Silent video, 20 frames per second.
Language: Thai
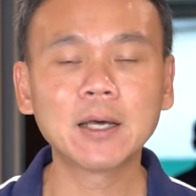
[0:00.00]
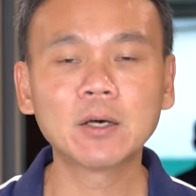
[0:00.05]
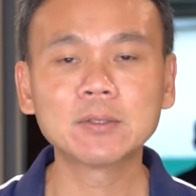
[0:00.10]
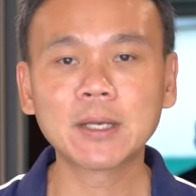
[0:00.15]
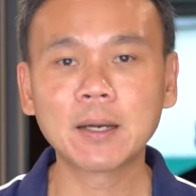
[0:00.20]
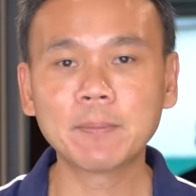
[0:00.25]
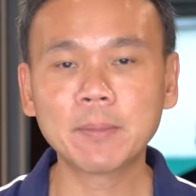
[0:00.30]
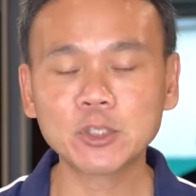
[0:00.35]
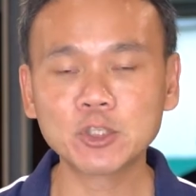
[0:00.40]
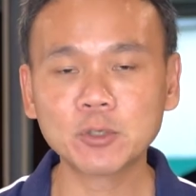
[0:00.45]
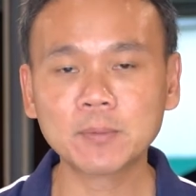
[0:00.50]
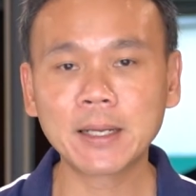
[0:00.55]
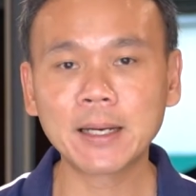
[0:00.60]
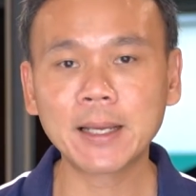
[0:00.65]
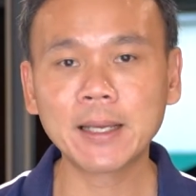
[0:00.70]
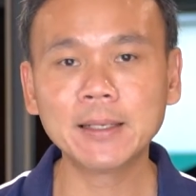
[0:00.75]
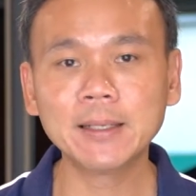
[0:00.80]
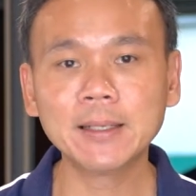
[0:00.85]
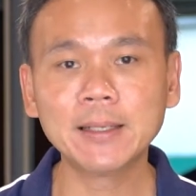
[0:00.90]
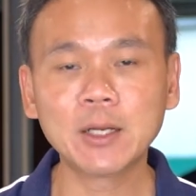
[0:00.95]
เราทำปัจจุบัน
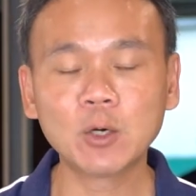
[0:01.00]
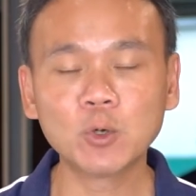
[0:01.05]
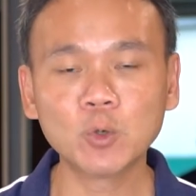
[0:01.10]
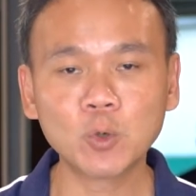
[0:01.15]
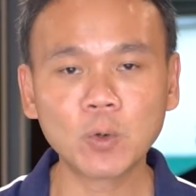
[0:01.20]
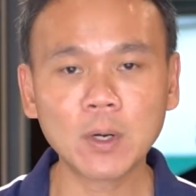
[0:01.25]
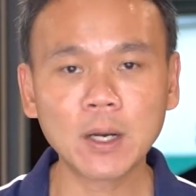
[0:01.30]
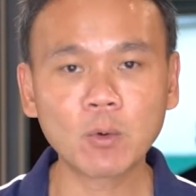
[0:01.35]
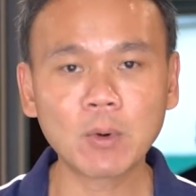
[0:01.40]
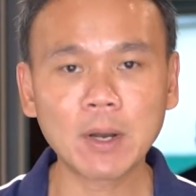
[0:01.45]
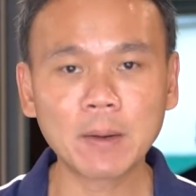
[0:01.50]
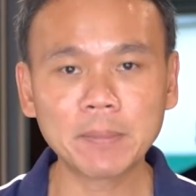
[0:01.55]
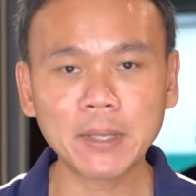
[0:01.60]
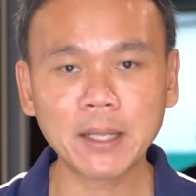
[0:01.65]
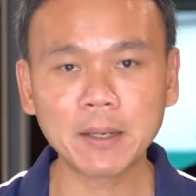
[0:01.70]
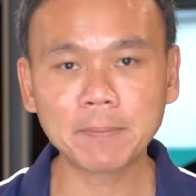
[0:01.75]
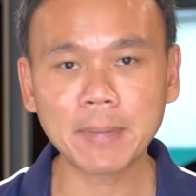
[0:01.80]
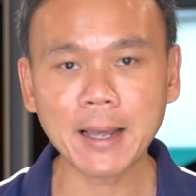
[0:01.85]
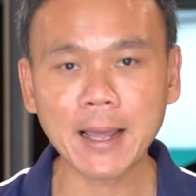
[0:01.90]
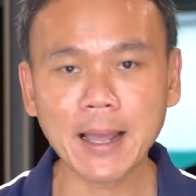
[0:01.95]
ให้ดีแล้วรู้ว่าความเป
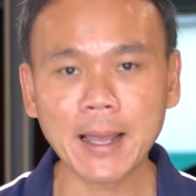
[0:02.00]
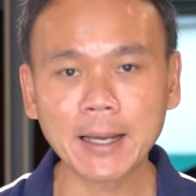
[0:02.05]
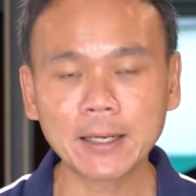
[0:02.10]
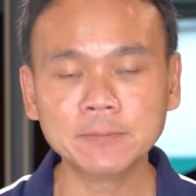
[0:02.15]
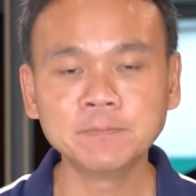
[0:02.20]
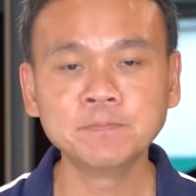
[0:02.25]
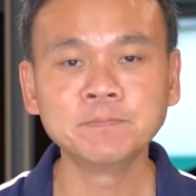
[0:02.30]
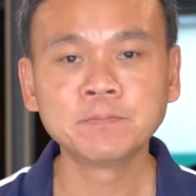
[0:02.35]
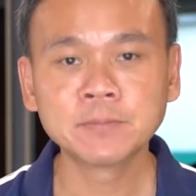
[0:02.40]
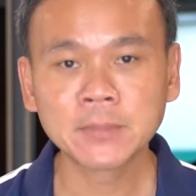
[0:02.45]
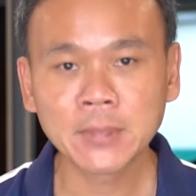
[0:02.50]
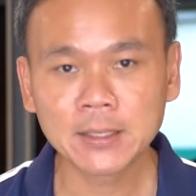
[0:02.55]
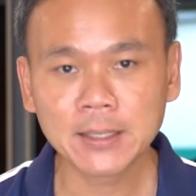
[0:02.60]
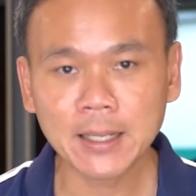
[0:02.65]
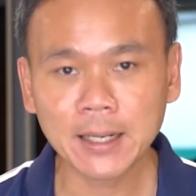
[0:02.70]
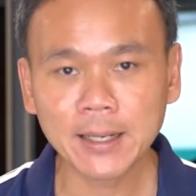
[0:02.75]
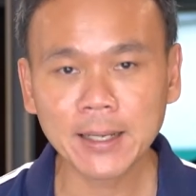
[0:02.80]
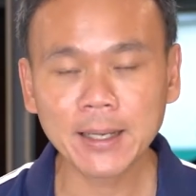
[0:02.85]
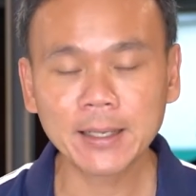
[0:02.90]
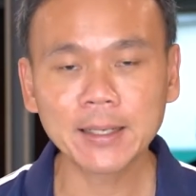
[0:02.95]
ลี่ยนแปลง
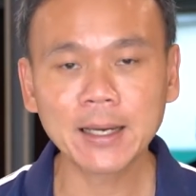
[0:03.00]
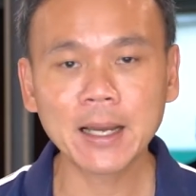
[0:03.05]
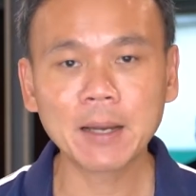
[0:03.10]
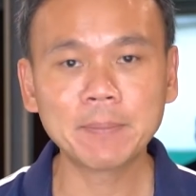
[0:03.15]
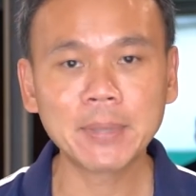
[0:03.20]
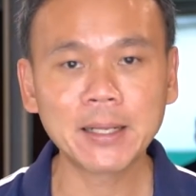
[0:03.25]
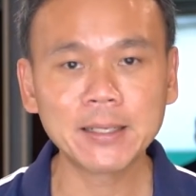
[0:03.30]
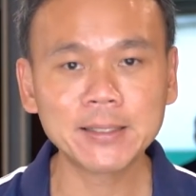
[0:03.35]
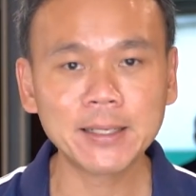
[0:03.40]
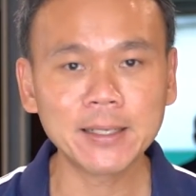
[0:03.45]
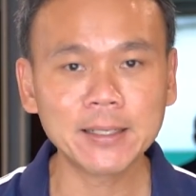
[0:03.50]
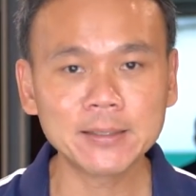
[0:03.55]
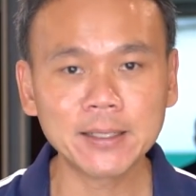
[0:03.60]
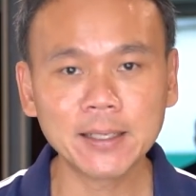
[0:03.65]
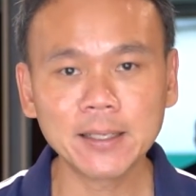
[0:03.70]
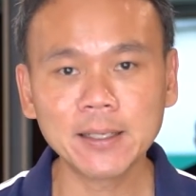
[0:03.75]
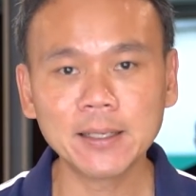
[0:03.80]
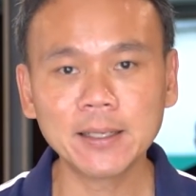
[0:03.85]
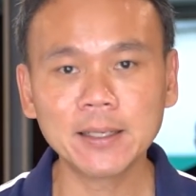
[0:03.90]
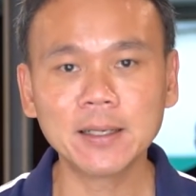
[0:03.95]
นั้นเองนะครับ เป็นสิ่ง
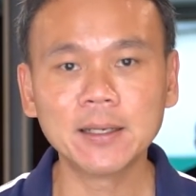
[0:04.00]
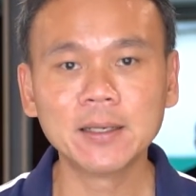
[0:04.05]
ที่